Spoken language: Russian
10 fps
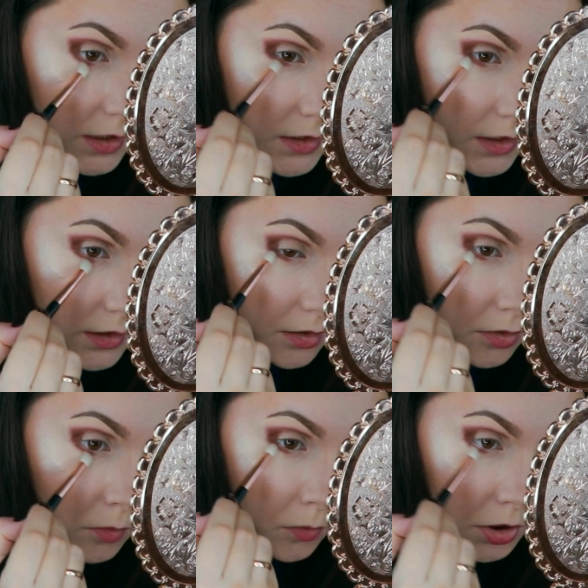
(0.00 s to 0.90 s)

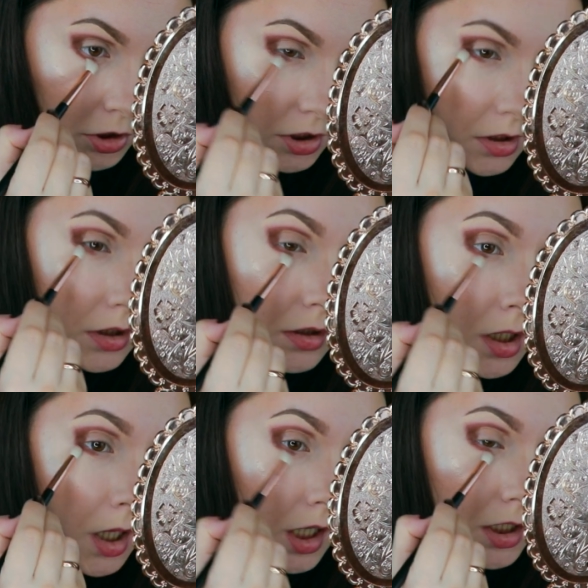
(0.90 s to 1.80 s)
оттенок очень
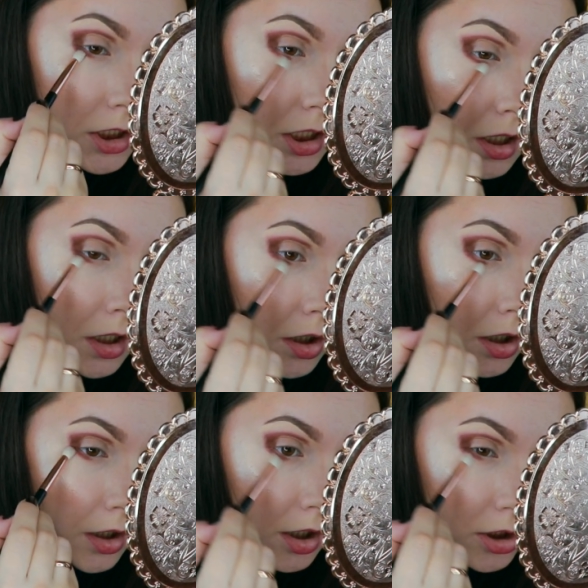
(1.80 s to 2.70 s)
даже
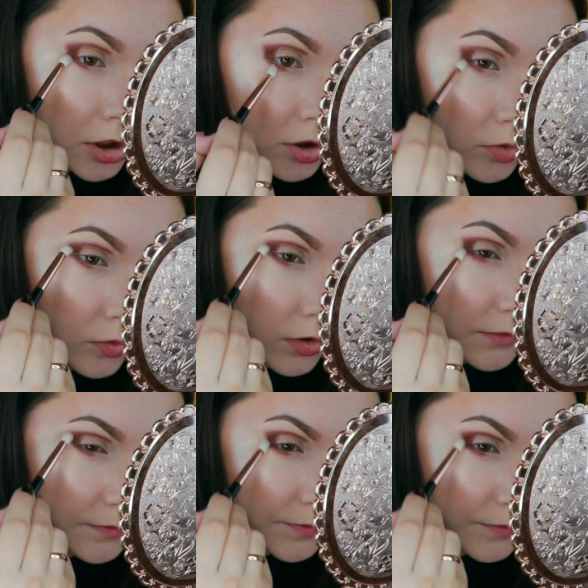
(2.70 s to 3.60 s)
хорошо.